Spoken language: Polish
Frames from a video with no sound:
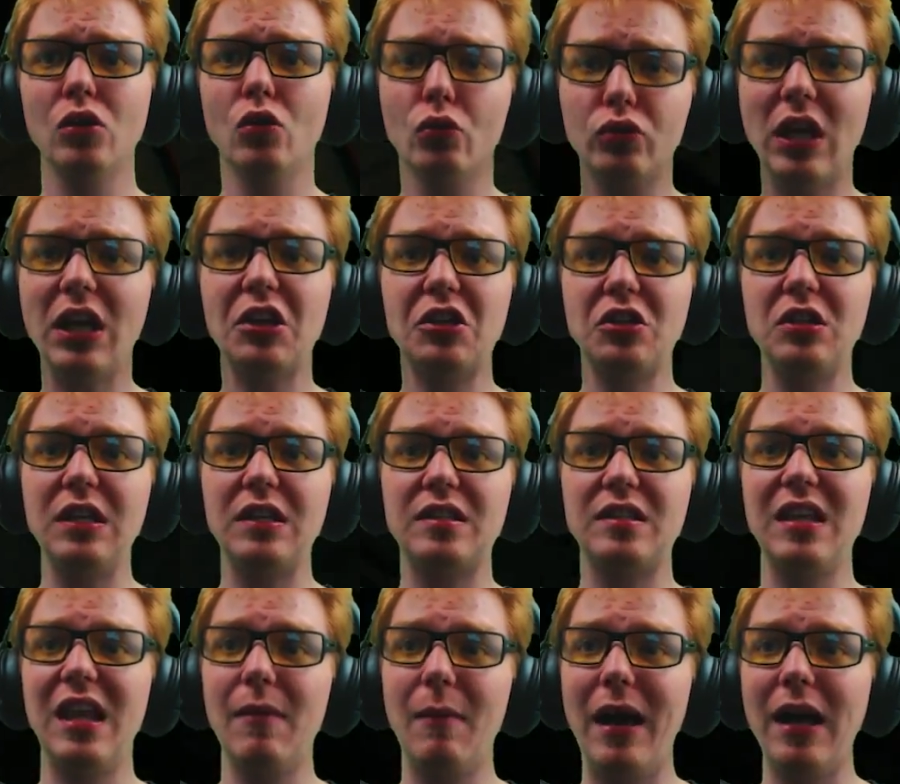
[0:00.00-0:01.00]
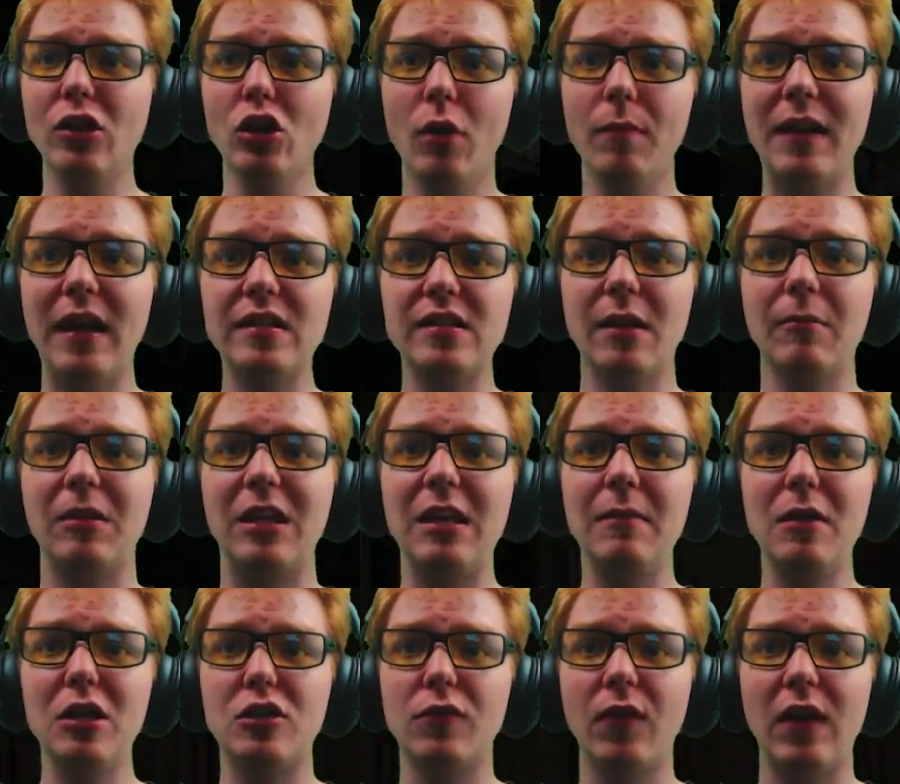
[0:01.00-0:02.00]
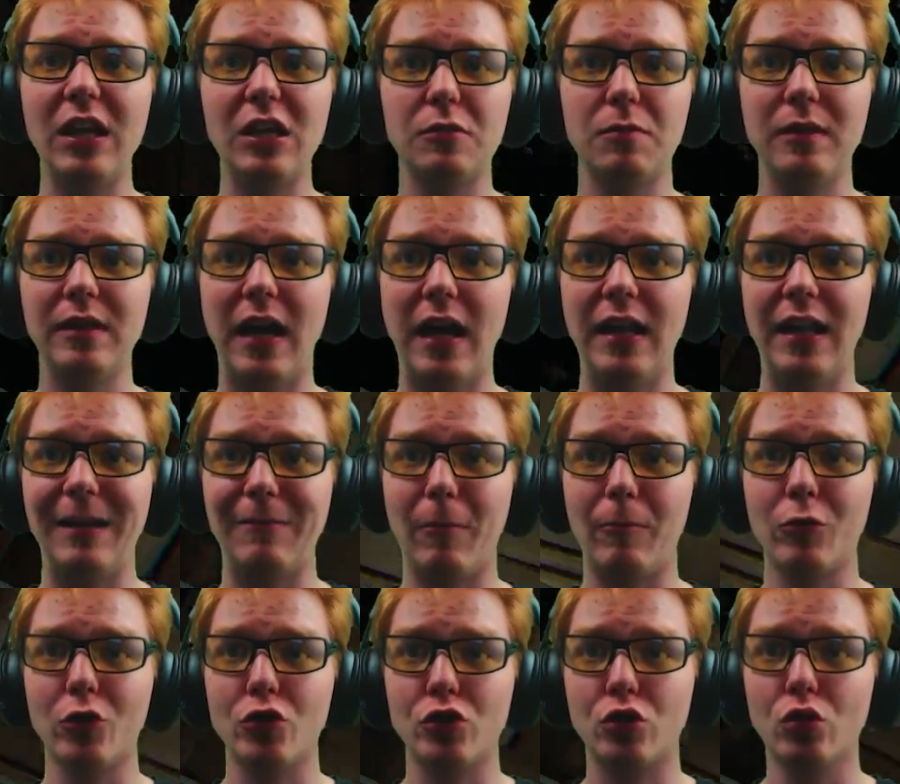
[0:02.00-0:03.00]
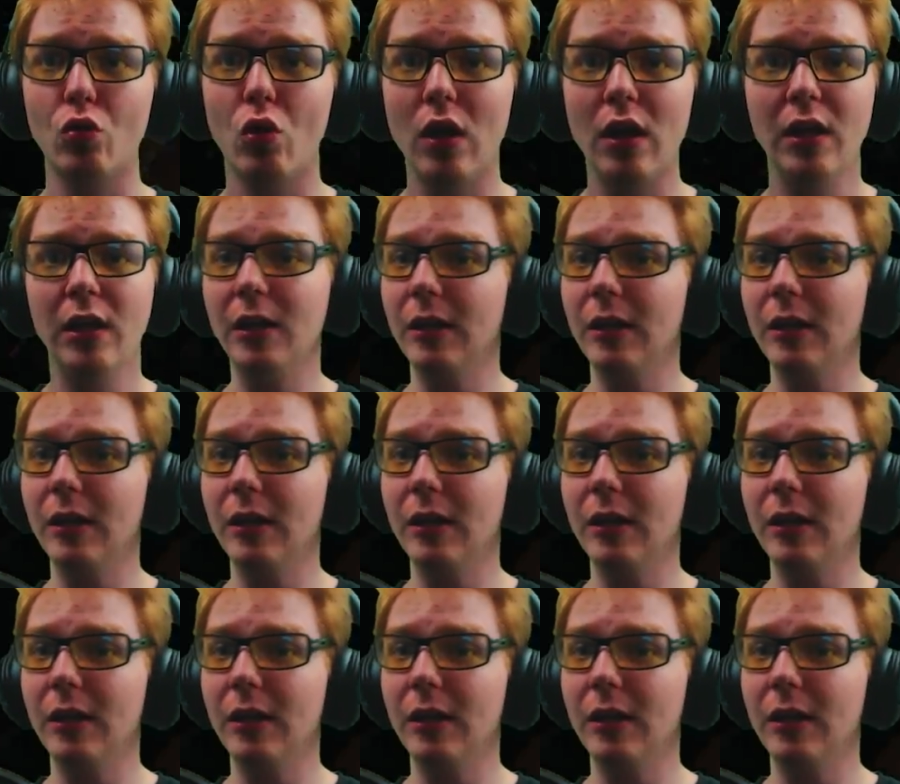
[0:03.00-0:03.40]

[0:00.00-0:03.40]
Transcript: Tu też nic nie ma. Dobra, zamknijmy drzwi i idźmy dalej po prostu.